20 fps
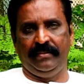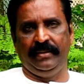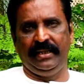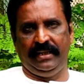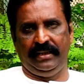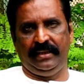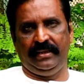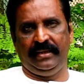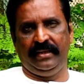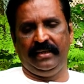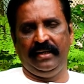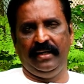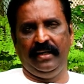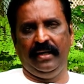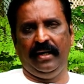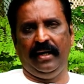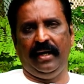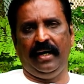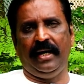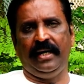தமிழ்
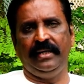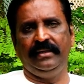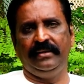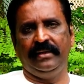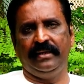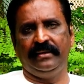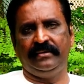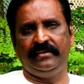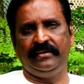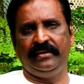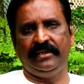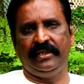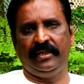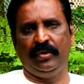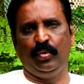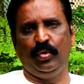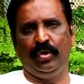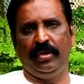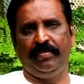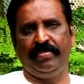ஆயிரத்தி
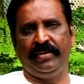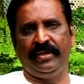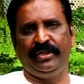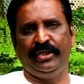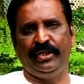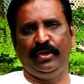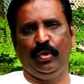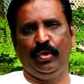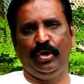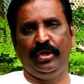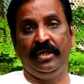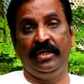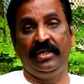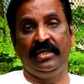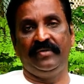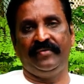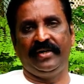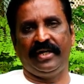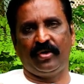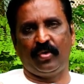இருநூறு பிரதிகளோடு
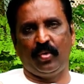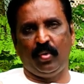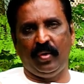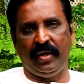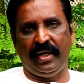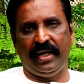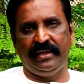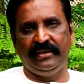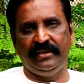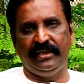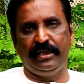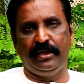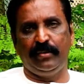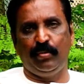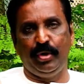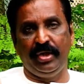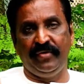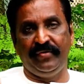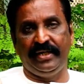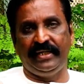நின்றுவிடக்கூடாது என்று
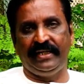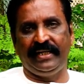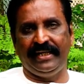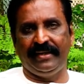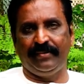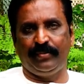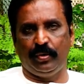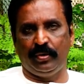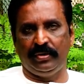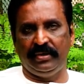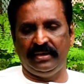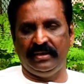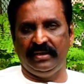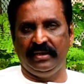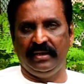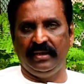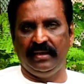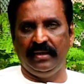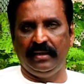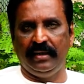முடிவு கட்டிய போது
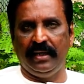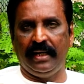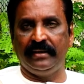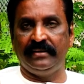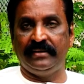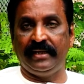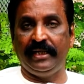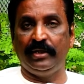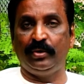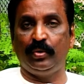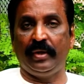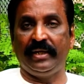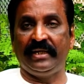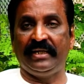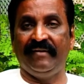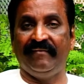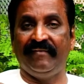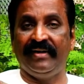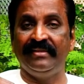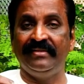நான்
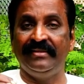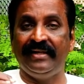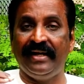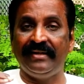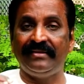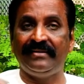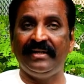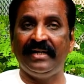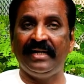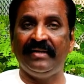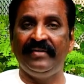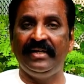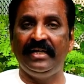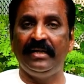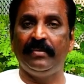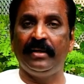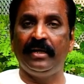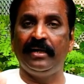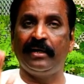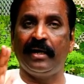திரைத்துறைக்கு வந்தே தீர
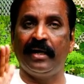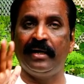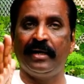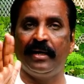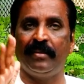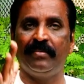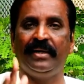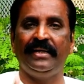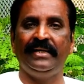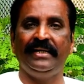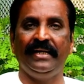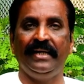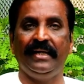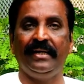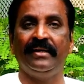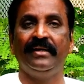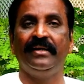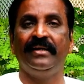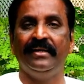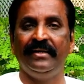வேண்டும் என்று கங்கணம்
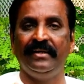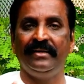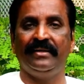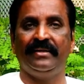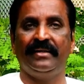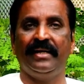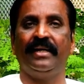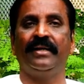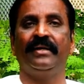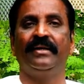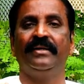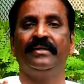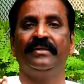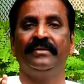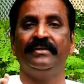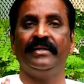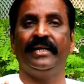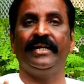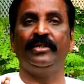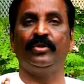கட்டினேன் இதுதான்
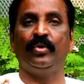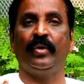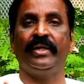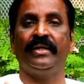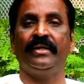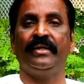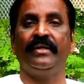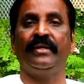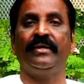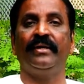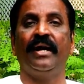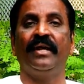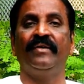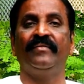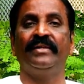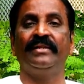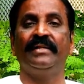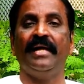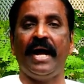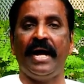திரைத்துறைக்கு நான்
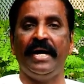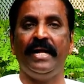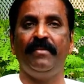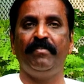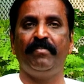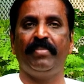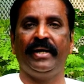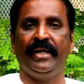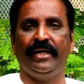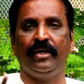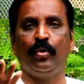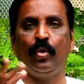வந்த அடிப்படை